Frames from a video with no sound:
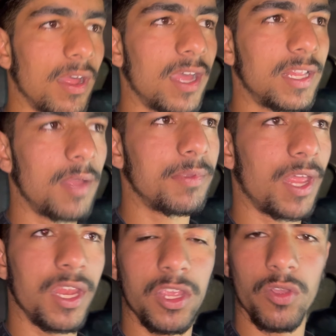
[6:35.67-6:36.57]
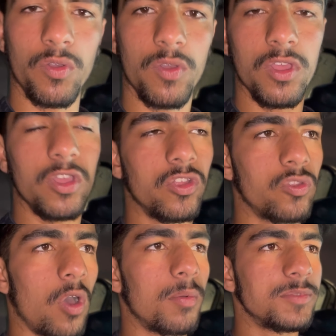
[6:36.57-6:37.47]
आ गया था पता नहीं क्यों
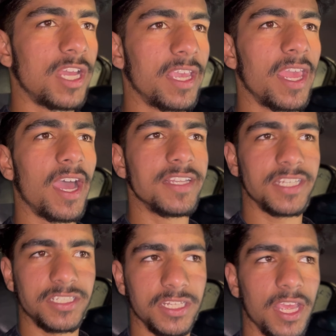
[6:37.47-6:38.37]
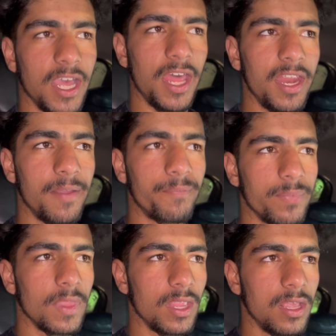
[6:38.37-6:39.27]
तो अब हम जाएंगे यहाँ से सीधे घर
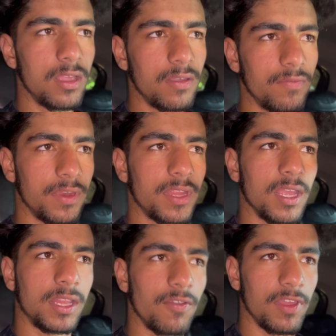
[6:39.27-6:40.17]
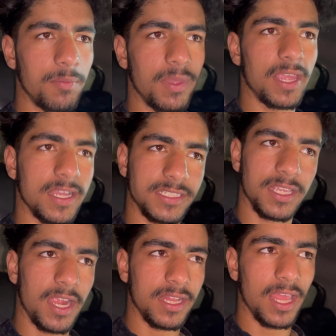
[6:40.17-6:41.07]
फिर देखते हैं वहीं पे क्या सीन
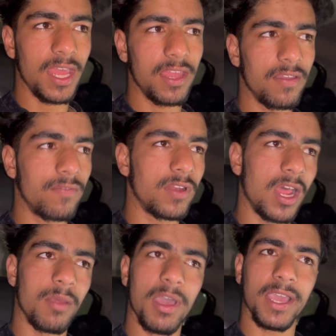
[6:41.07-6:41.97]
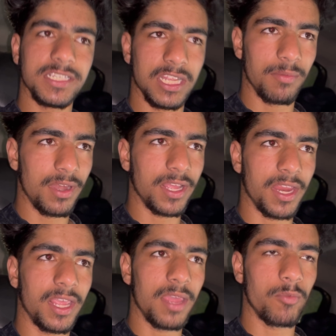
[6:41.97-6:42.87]
रहता है फिलहाल हम आ गए सेलिब्रेट
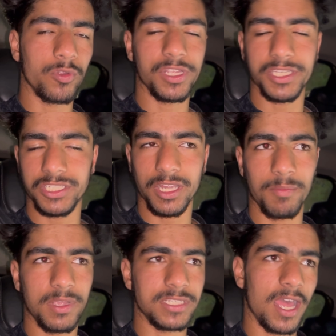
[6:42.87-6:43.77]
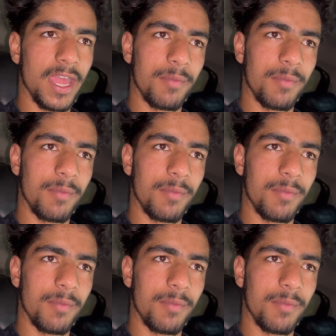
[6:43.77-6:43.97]
करके बहुत ही अच्छा मज़ा आया